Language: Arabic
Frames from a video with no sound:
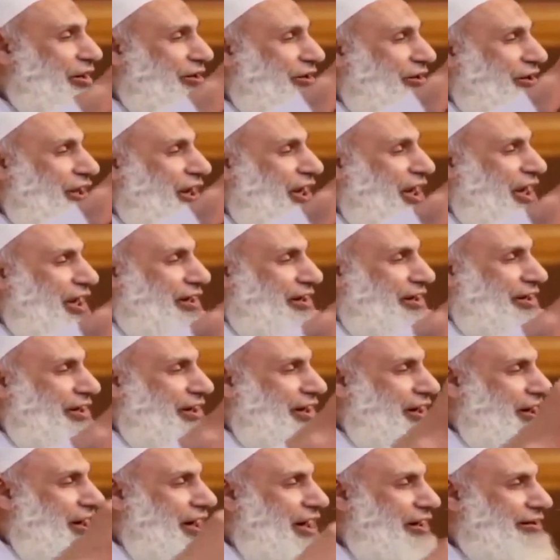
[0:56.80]
الله
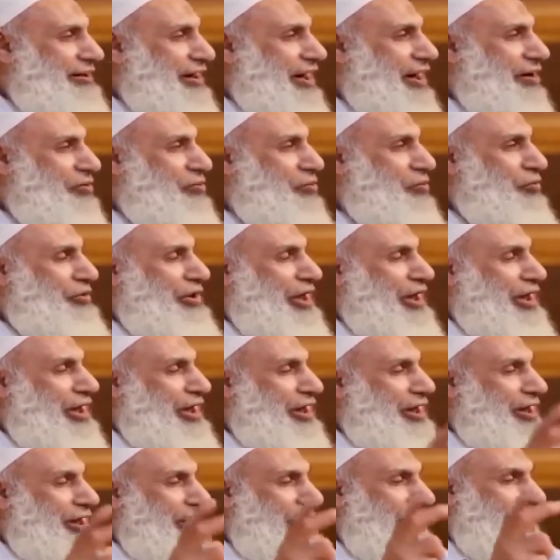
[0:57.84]
أن أكون
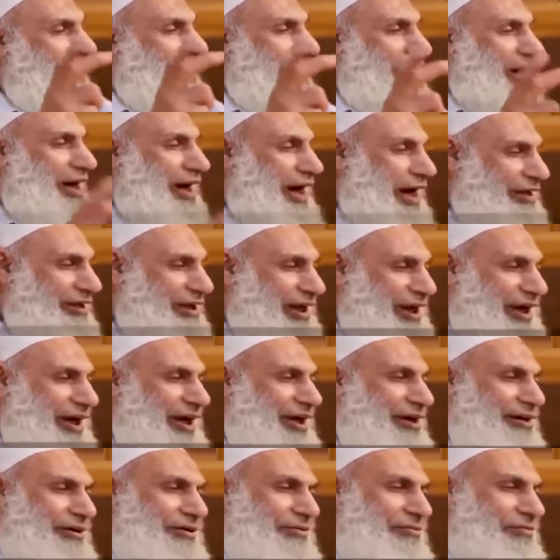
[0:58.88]

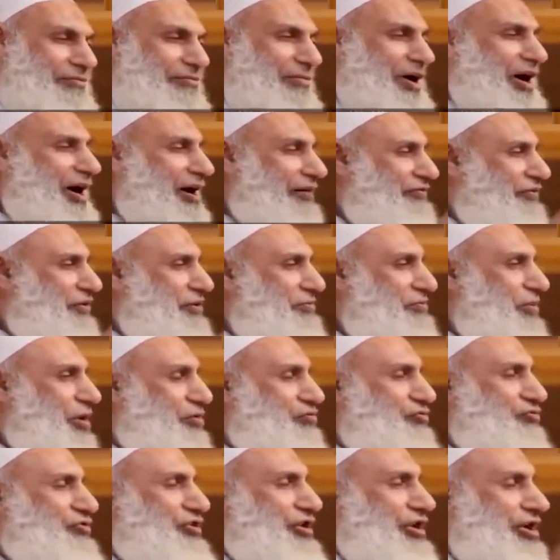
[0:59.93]
أنا ما في
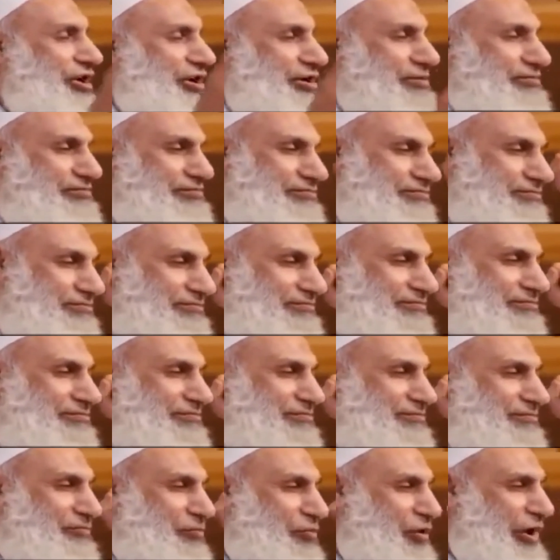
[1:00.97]
بطنها
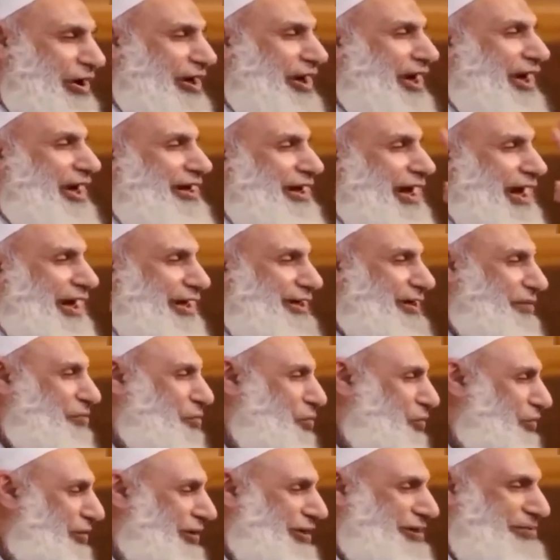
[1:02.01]
ولا
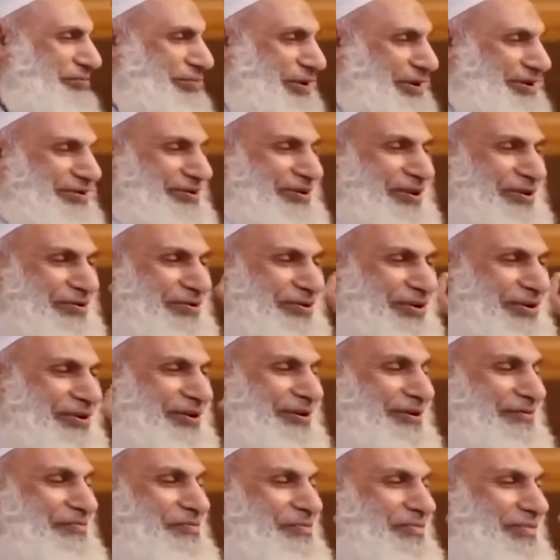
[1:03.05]
يعلم الغيب إلا
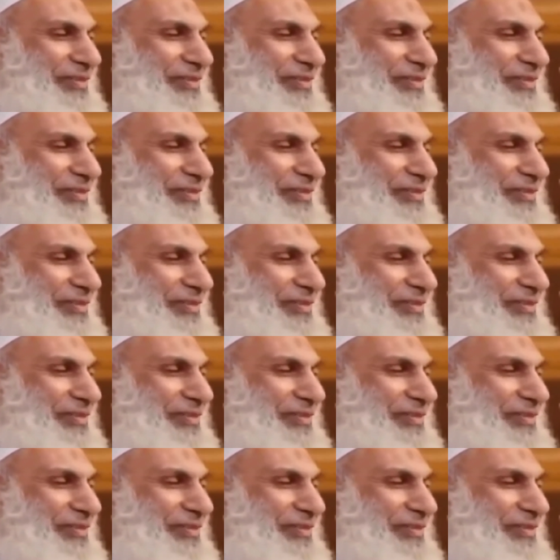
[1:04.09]
الله